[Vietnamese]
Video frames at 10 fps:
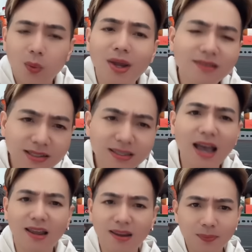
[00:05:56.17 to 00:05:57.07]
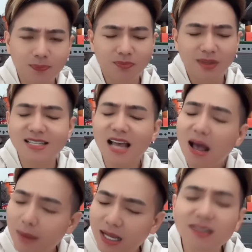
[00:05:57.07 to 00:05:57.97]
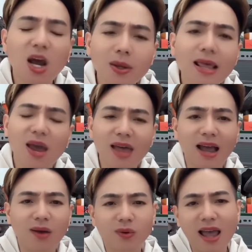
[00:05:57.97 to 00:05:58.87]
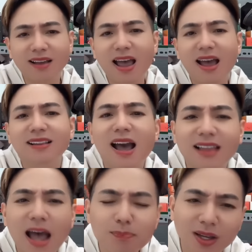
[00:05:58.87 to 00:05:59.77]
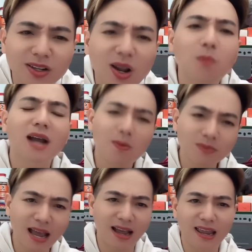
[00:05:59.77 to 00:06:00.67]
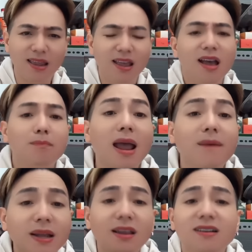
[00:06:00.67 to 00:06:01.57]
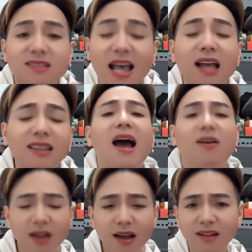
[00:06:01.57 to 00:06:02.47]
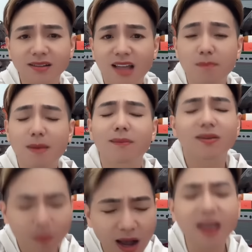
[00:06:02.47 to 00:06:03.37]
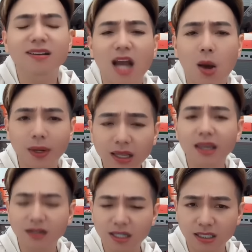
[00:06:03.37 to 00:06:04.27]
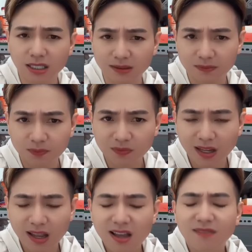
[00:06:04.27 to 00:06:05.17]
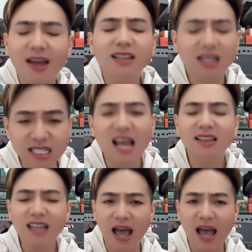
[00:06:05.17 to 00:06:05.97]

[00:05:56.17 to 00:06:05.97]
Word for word: nguyễn đức dây sao mày cứ nói theo thằng thằng thằng thằng thám tử lùng không vậy mày phải tự sáng tạo lên thì mày mới nổi tiếng được phải tự sáng